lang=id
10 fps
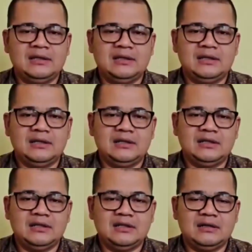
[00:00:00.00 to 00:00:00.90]

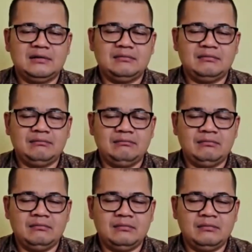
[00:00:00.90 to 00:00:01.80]
uh,
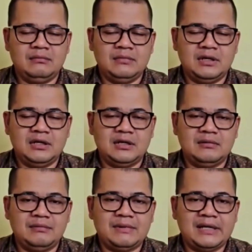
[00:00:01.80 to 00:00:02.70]
uh,
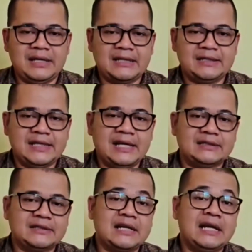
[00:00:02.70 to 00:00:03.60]
mayat yang
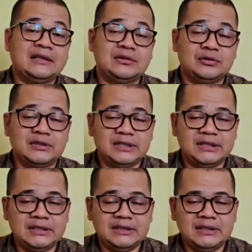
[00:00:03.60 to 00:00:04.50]
tergantung
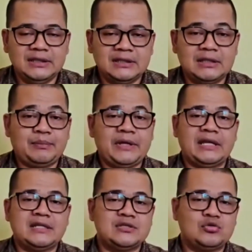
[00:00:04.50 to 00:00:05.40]
di
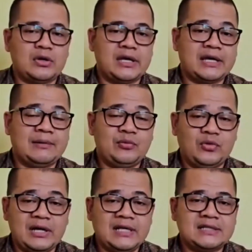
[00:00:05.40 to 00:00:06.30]
tepian Sungai
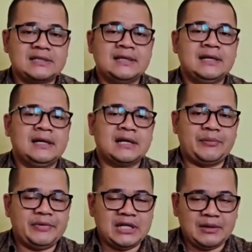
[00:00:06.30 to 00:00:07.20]
Kapuas,
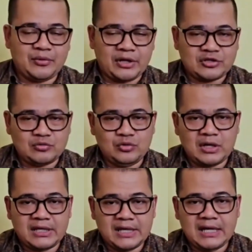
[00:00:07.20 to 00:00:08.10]
kami dari Polres
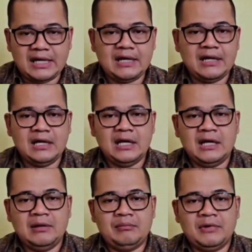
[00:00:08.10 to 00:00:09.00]
Kuburaya
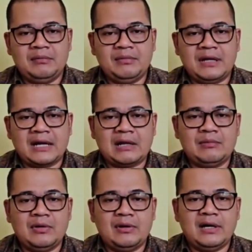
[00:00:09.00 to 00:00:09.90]
membenarkan
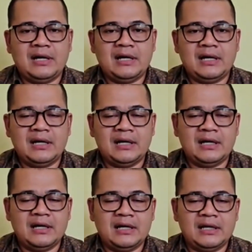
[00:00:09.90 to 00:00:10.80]
bahwa
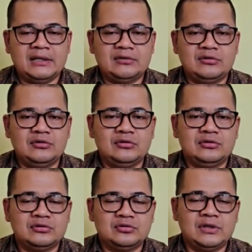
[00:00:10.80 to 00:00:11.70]
uh,
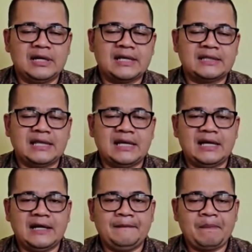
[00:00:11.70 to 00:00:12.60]
itu sudah
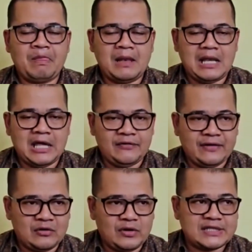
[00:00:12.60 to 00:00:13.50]
kita
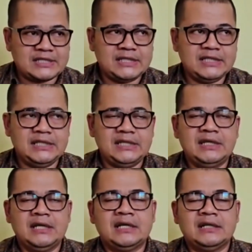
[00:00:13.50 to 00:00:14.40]

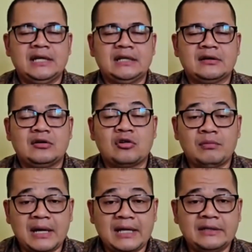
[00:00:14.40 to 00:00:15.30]
evakuasi dan
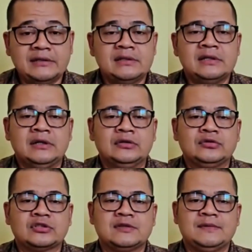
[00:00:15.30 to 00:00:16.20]
korban
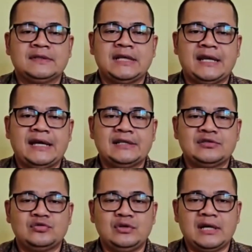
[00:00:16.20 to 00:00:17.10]
untuk sementara
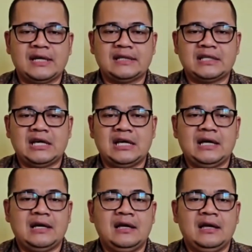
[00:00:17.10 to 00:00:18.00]
sudah kita